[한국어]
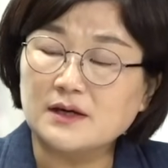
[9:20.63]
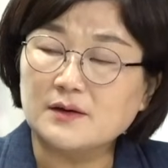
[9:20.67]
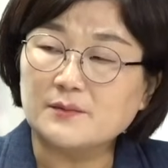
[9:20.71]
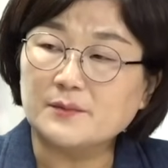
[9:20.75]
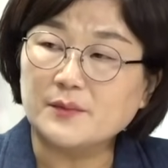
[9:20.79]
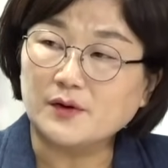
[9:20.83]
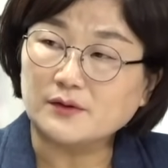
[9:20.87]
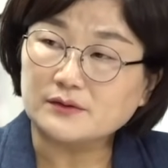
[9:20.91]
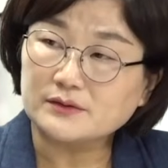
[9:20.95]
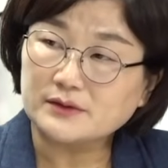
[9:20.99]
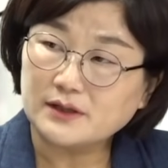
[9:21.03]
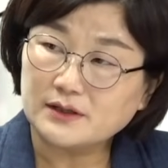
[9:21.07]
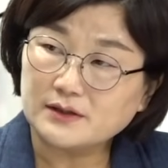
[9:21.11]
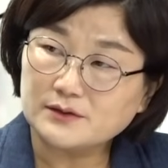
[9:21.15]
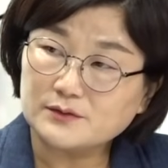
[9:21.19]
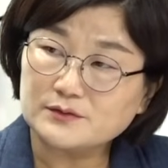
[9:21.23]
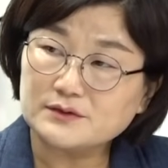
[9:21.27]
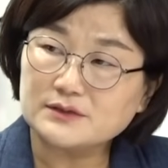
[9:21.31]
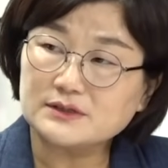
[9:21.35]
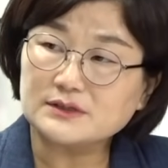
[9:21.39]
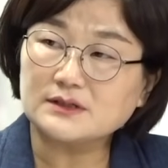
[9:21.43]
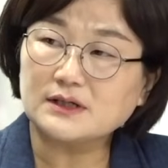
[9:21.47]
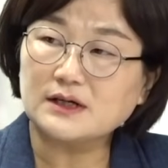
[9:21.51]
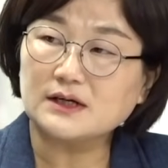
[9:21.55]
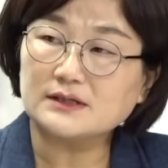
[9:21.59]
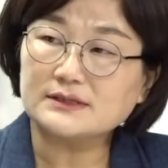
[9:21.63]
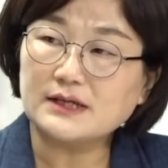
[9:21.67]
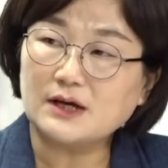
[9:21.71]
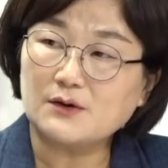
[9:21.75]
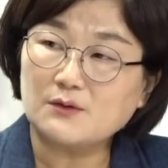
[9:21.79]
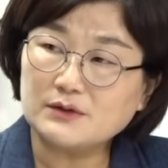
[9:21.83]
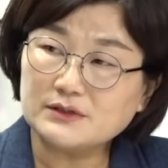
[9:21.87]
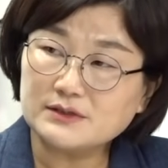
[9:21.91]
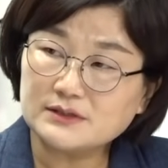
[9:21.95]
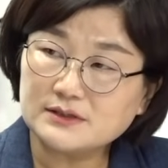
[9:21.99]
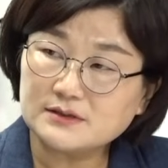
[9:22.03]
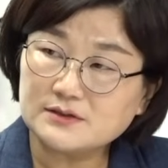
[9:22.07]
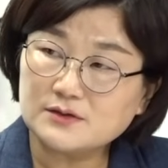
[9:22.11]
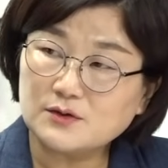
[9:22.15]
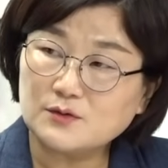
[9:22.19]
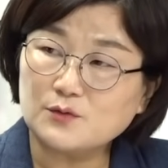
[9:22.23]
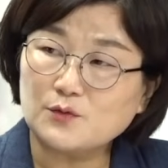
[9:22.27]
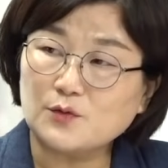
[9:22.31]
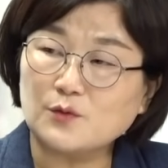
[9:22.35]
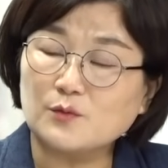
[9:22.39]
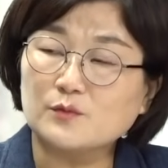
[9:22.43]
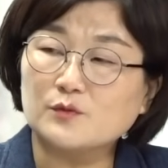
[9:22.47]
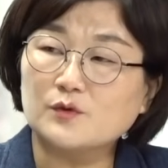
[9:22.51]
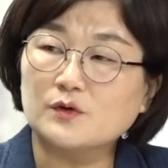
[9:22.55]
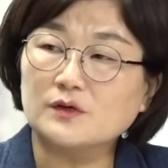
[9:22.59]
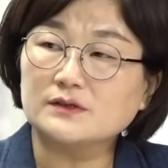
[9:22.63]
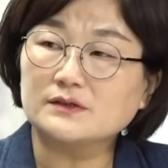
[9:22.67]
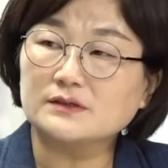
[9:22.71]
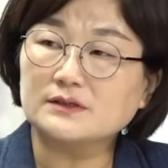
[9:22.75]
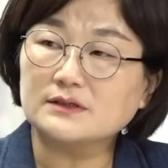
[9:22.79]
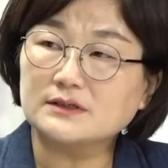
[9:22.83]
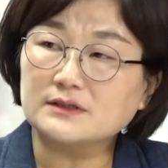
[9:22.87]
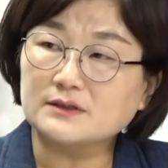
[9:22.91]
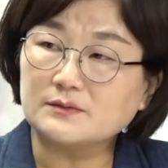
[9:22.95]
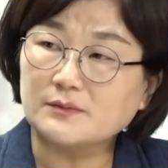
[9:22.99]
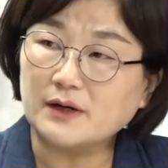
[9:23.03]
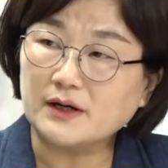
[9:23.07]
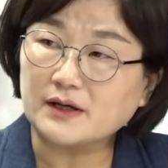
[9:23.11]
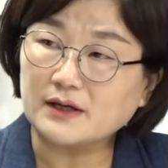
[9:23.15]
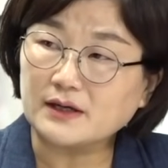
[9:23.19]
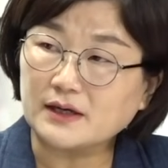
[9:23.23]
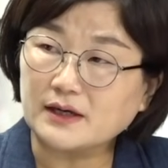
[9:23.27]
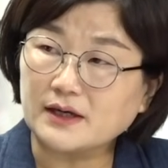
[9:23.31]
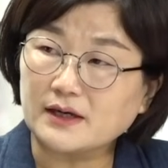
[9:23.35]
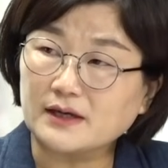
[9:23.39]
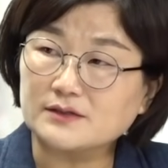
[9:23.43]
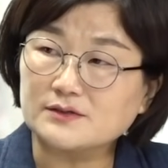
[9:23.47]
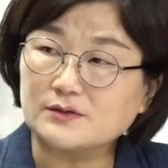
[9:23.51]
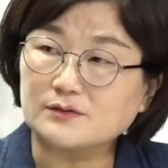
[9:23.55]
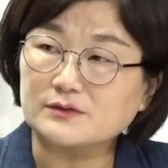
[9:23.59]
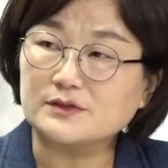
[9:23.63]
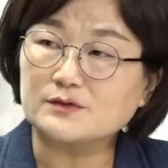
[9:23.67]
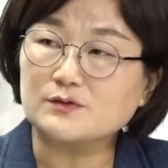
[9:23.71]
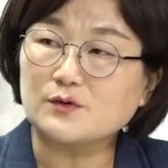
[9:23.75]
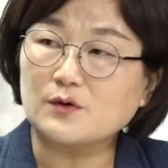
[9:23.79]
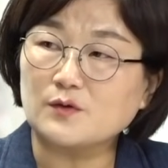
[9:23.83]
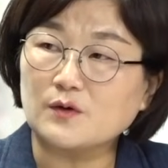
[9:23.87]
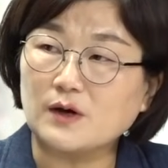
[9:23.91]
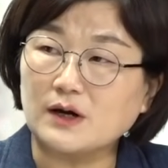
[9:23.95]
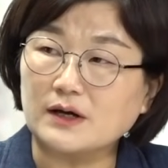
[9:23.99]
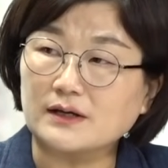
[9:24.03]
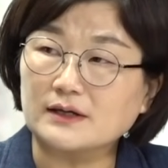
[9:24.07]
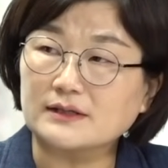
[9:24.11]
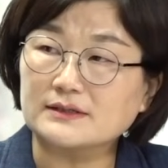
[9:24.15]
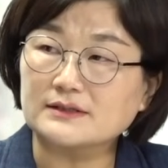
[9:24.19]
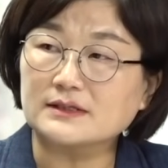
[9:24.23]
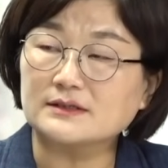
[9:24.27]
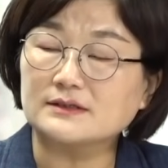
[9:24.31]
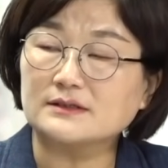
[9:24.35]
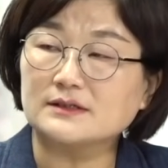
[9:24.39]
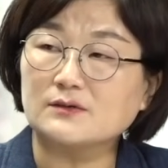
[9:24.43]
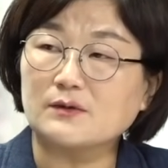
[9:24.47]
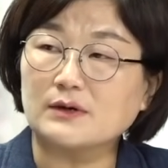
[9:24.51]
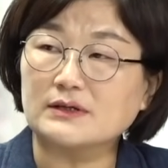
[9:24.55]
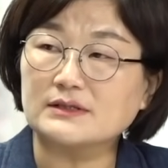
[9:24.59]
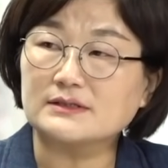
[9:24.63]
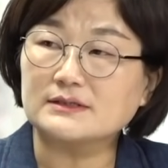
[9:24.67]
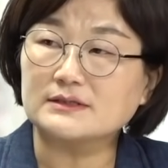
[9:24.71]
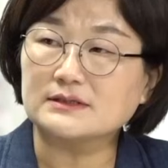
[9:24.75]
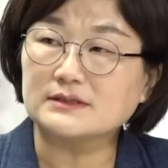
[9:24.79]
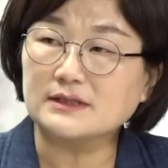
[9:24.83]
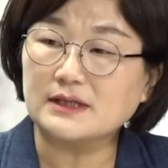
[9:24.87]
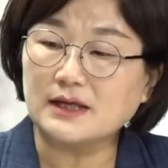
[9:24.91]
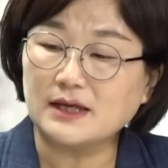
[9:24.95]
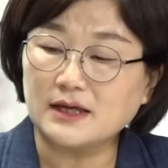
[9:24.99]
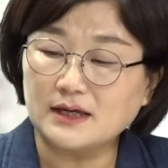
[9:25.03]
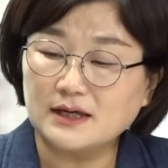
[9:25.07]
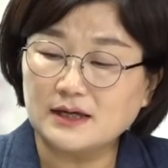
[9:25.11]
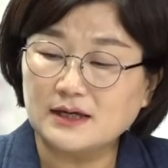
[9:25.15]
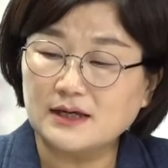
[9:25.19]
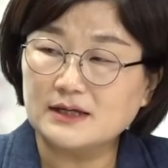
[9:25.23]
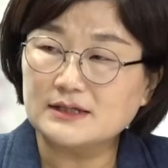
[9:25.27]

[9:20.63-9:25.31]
명태균 씨가 창원시청 공무원들 그밖에 정치권 관계자들이 왔을 때